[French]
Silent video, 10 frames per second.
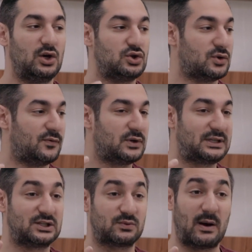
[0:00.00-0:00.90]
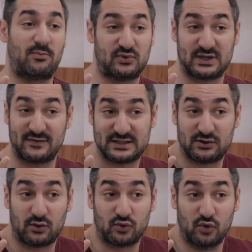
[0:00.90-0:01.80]
Je veux qu'il soit plus investi
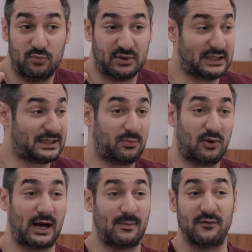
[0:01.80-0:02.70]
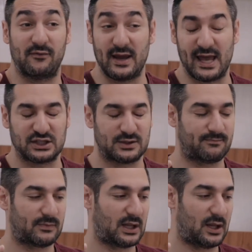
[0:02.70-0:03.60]
dans le coup, peut-être qu'il programme un voyage.